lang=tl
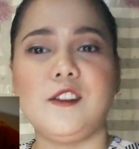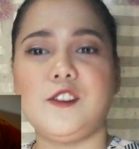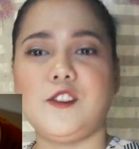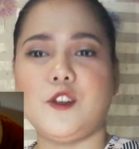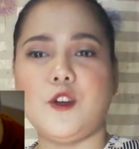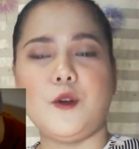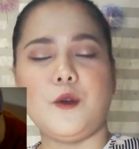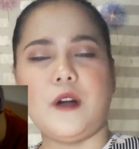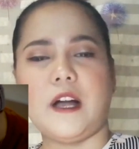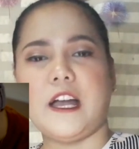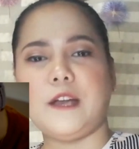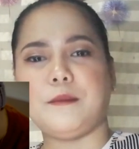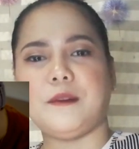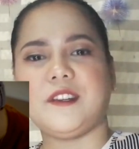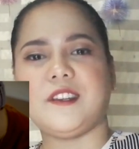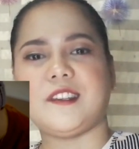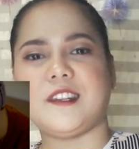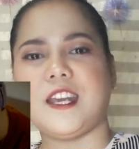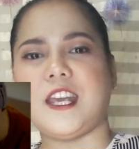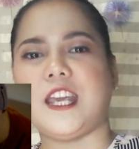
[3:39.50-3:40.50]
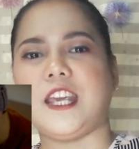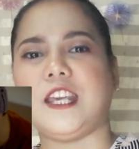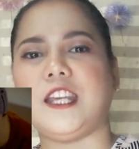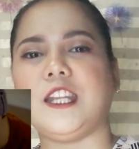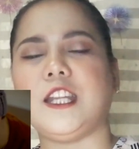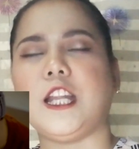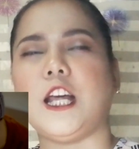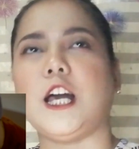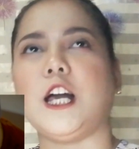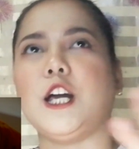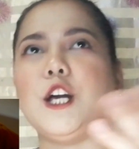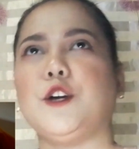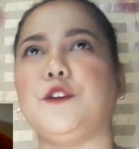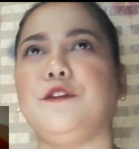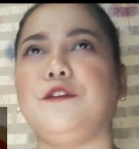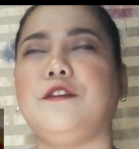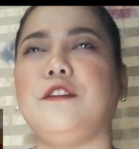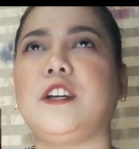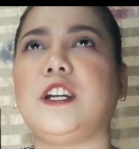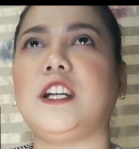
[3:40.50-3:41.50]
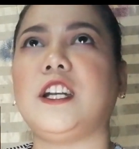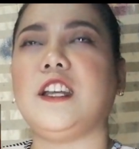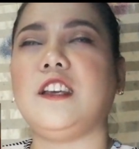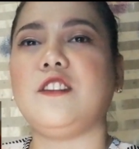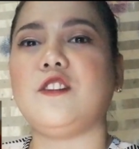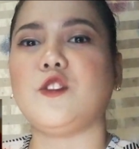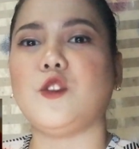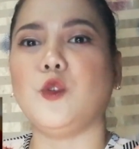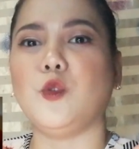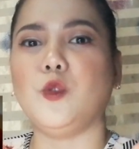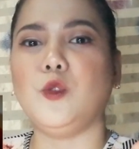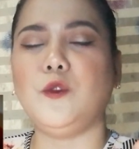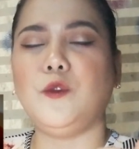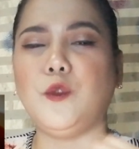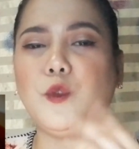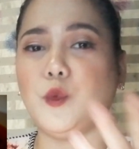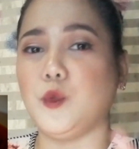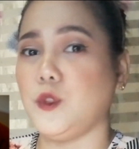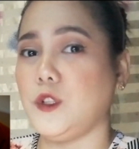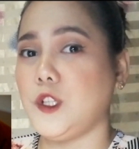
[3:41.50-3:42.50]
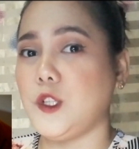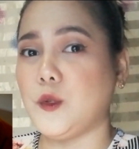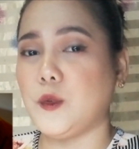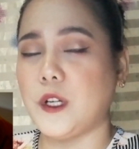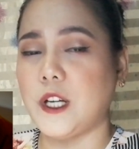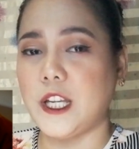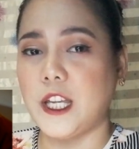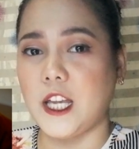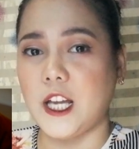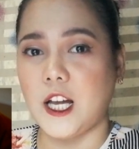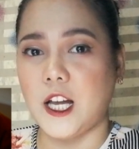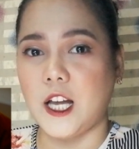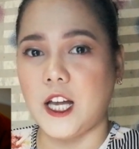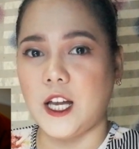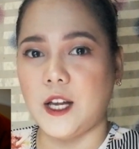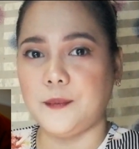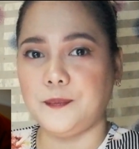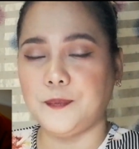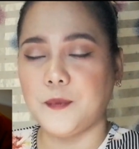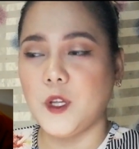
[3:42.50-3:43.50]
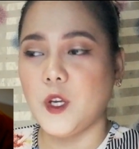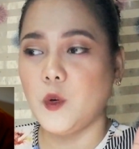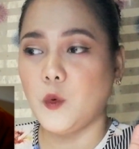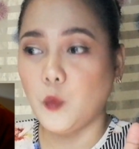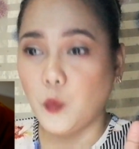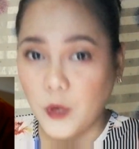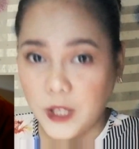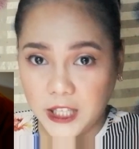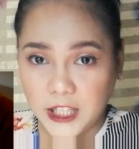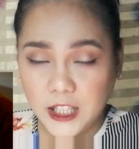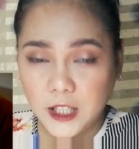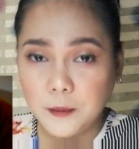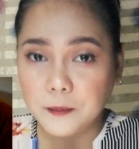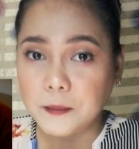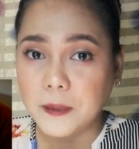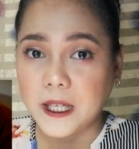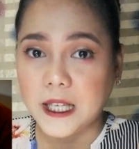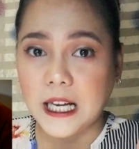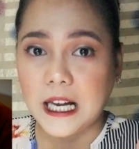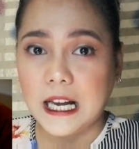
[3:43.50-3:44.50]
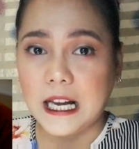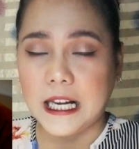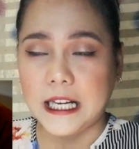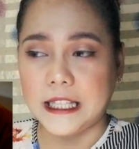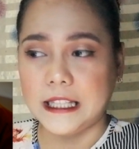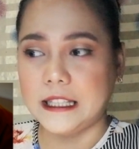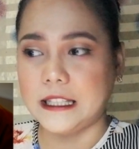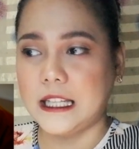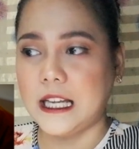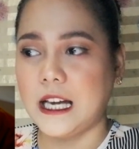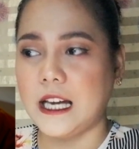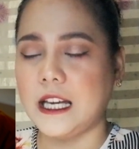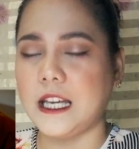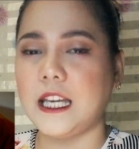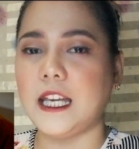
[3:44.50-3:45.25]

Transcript: So, I must say na very soulful yung kanyang uh, way ng pagkakakanta.